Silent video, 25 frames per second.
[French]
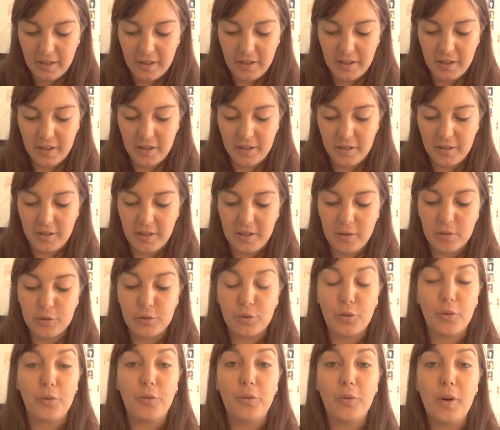Euh, et
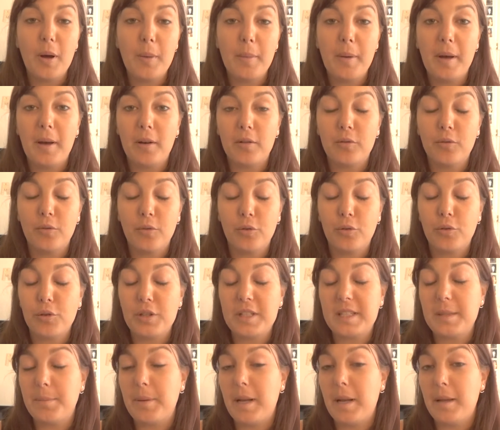autrefois, bah, on ne
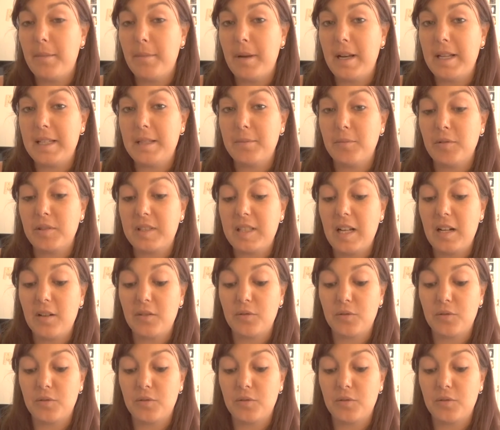connaissait pas les maladies mentales,